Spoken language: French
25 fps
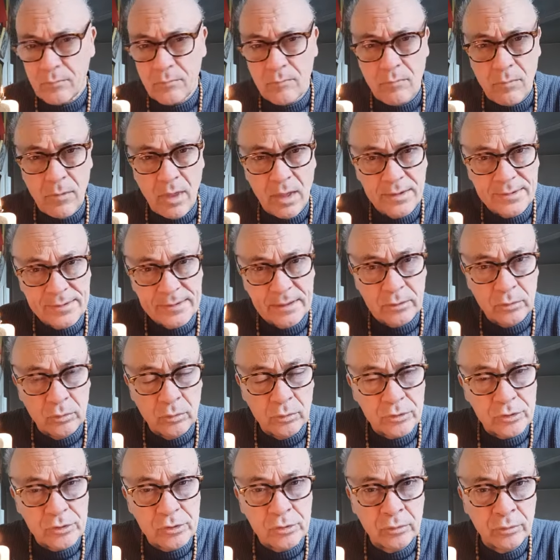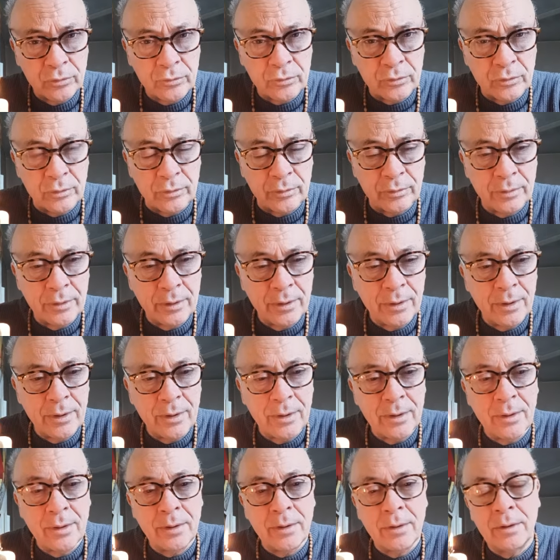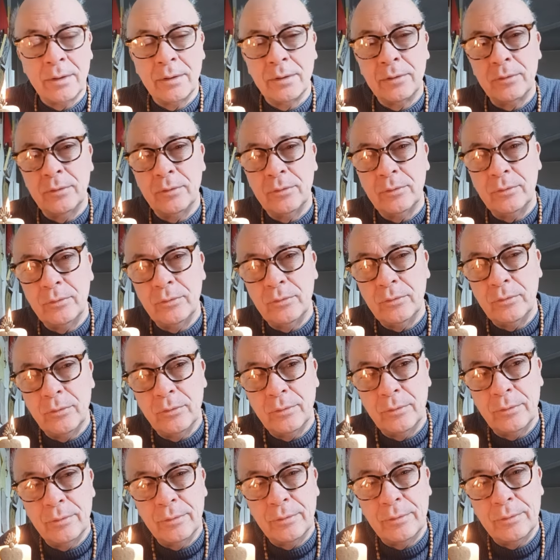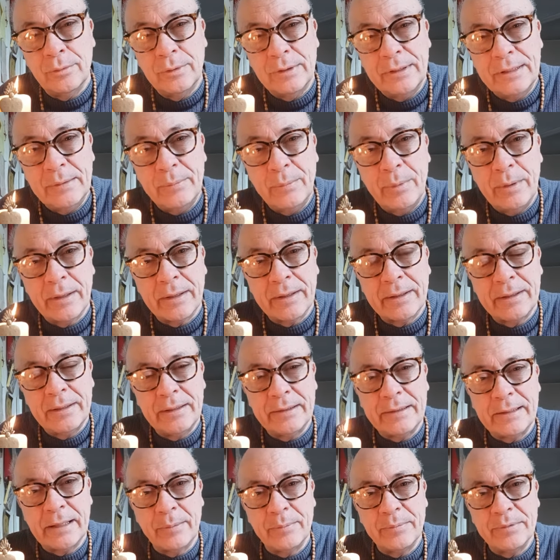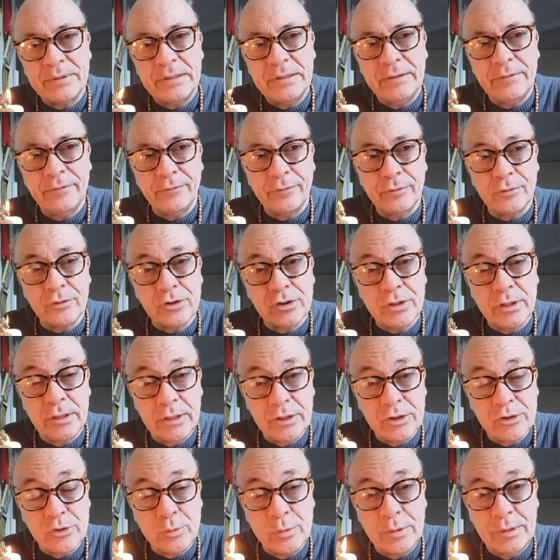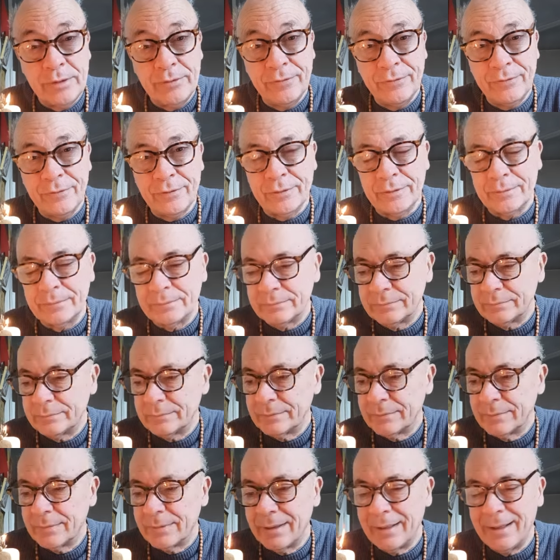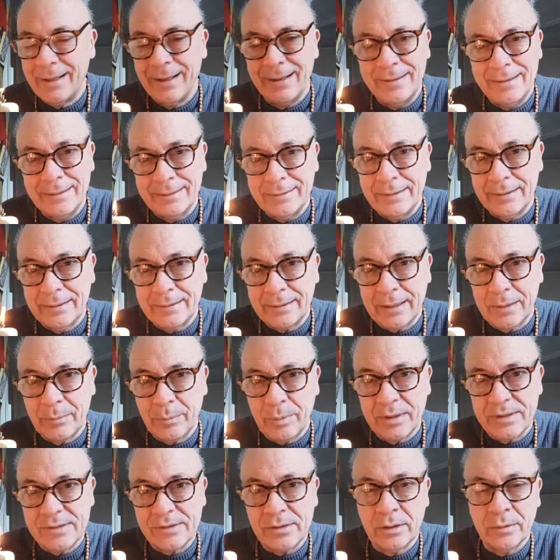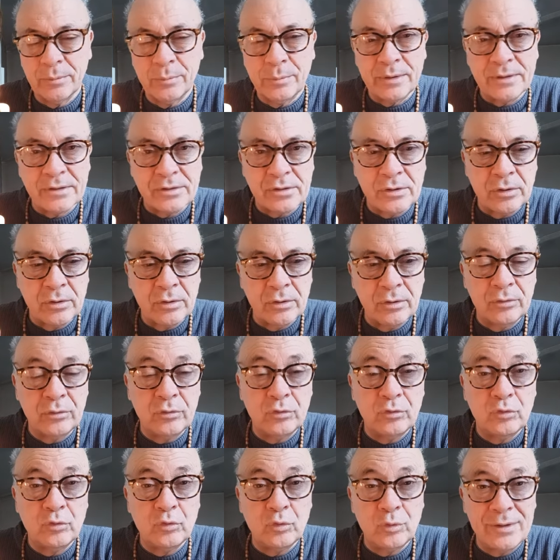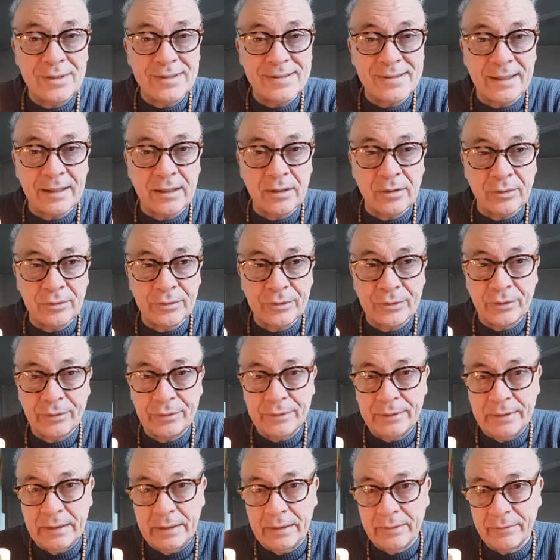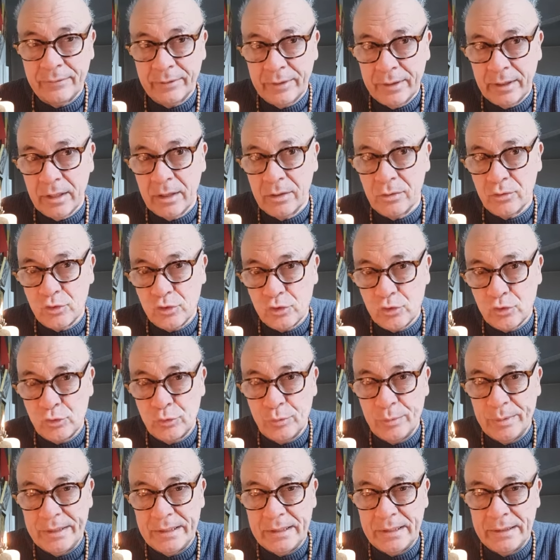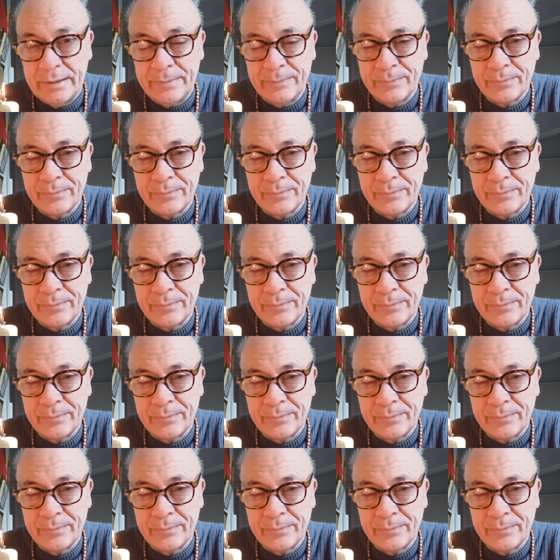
Cette notion de, de libérer les captifs chez les Juifs, elle était très présente parce que tous les 50 ans, il y avait un jubilé.